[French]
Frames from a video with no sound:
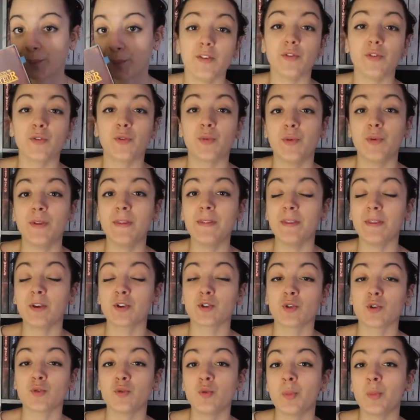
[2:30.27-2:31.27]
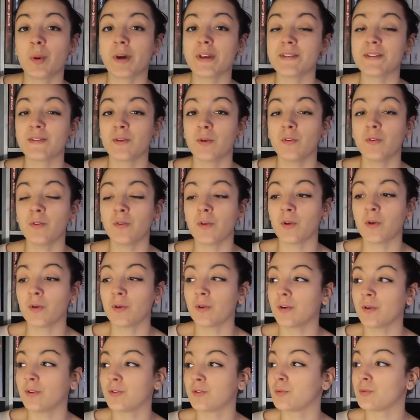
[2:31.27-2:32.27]
Ensuite, je vous présente
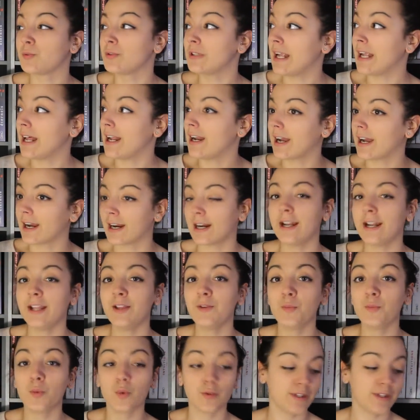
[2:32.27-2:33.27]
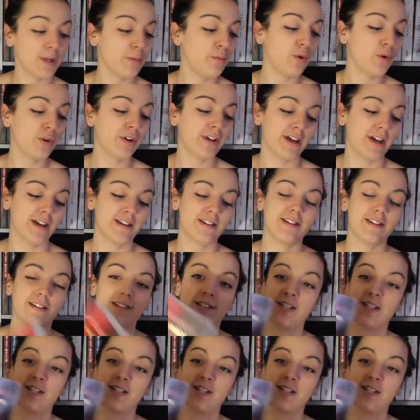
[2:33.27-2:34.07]
euh, la, clé de mon déblocage.